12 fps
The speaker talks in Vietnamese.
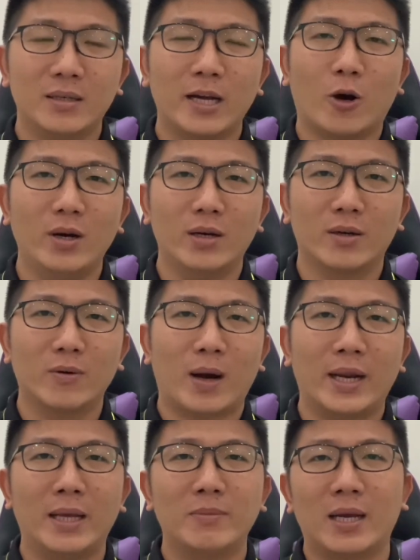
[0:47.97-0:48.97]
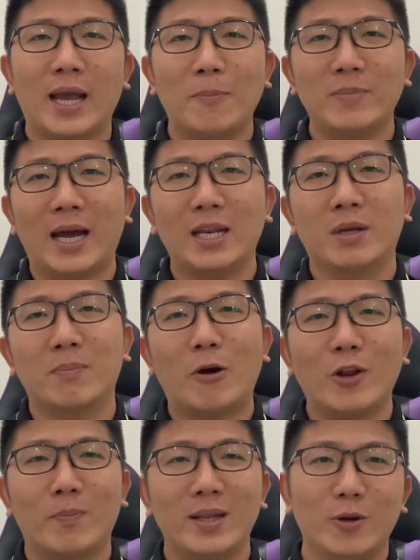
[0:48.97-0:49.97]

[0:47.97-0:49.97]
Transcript: cái khối lượng và anh em sẽ áp giá để mình báo theo mét